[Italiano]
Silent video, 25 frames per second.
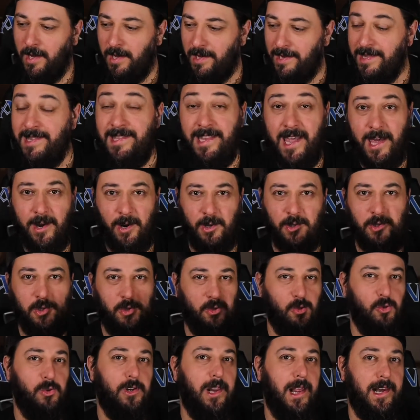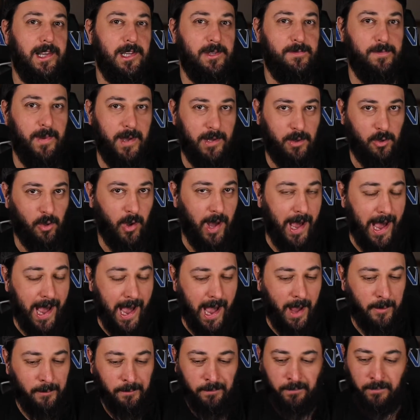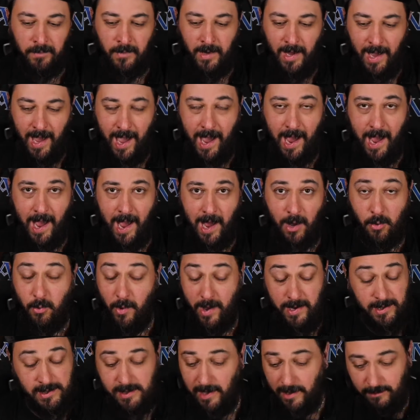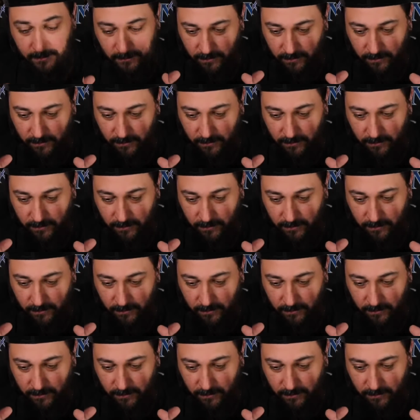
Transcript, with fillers: nero-azzurra rispetto a, a questa.